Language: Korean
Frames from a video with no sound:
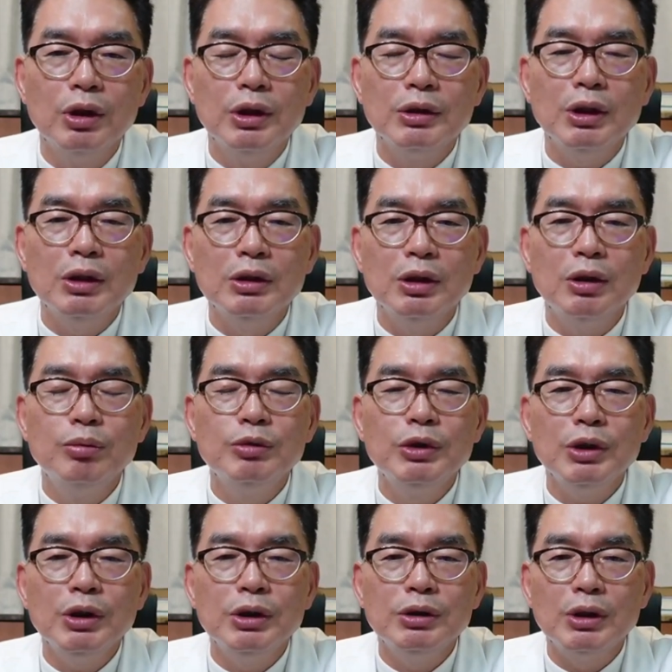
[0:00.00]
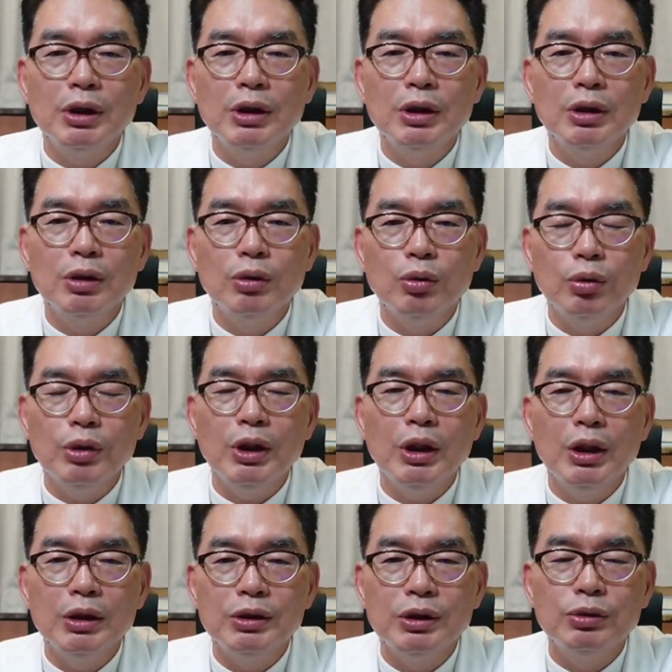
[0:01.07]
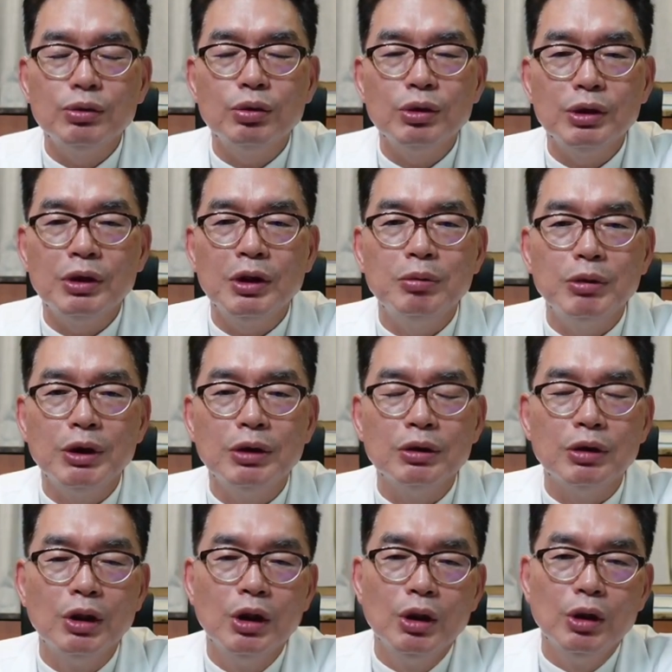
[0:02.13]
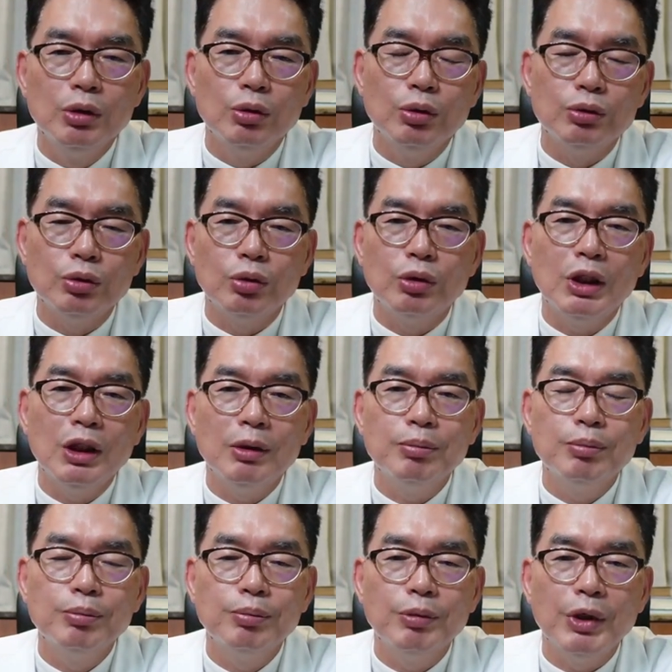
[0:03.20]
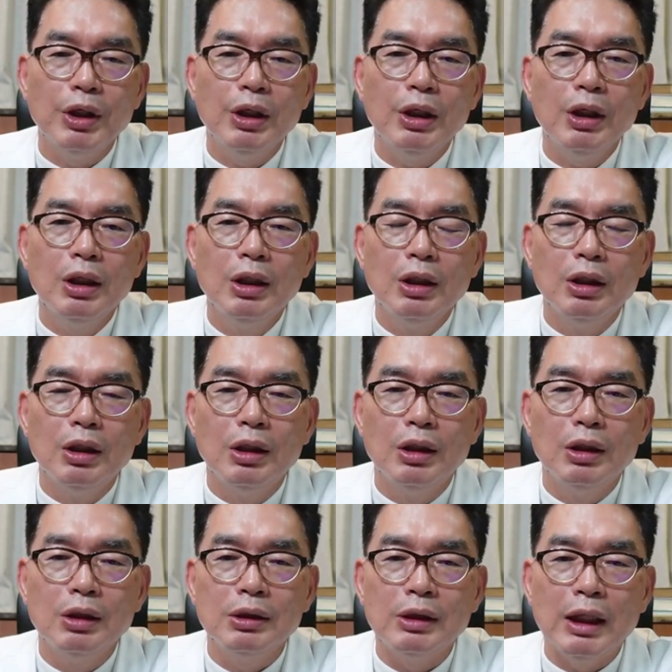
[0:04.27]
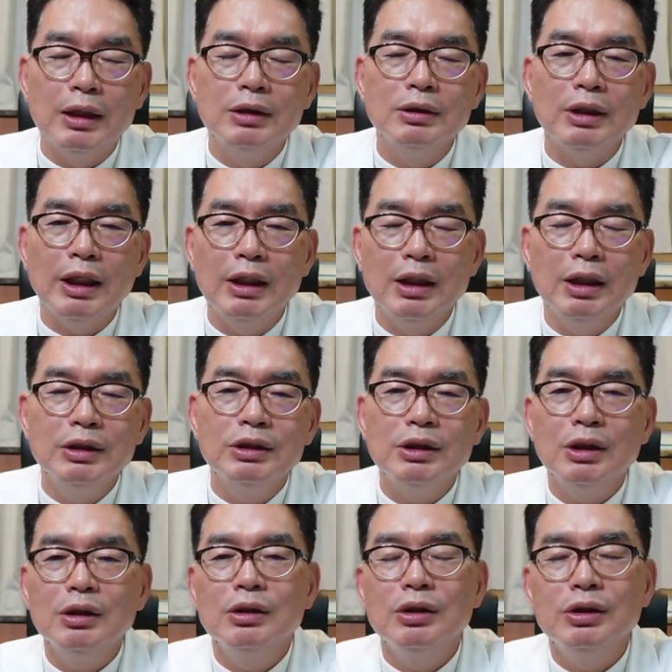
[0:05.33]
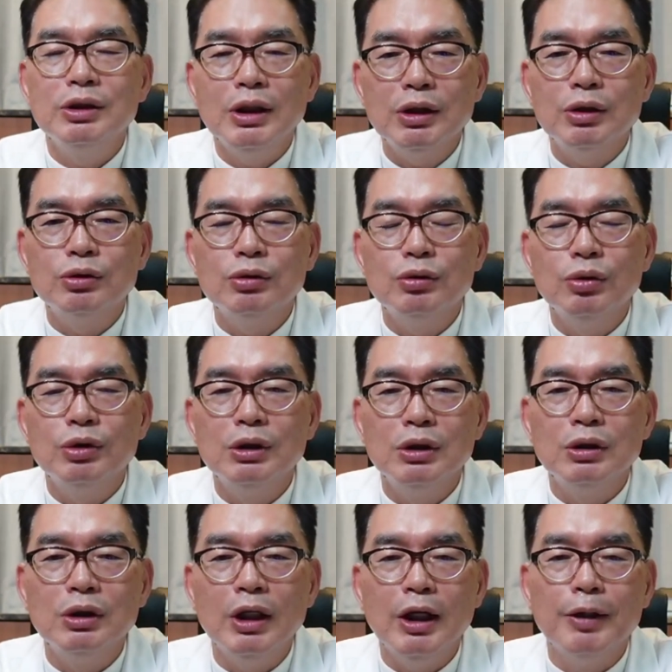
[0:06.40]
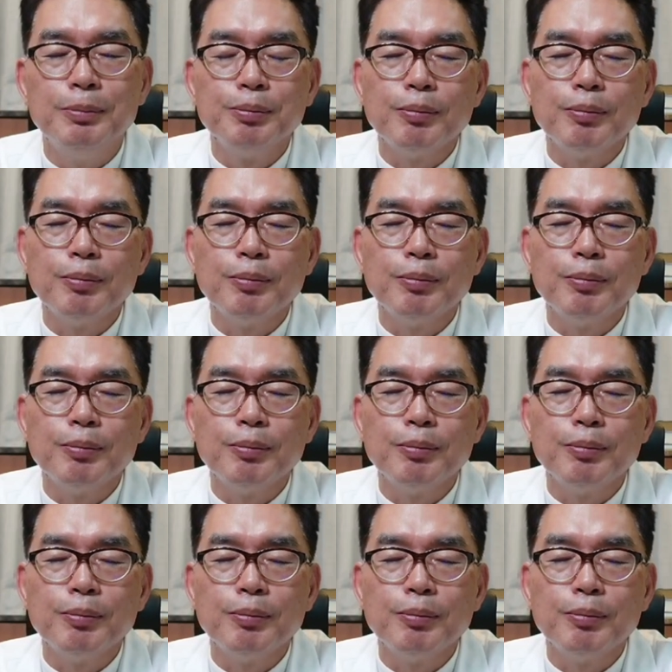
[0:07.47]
저 염증이 이제 오래 지속이 되면 또 조갑에 어, 다른 다양한 질환들이 생길 수도 있는데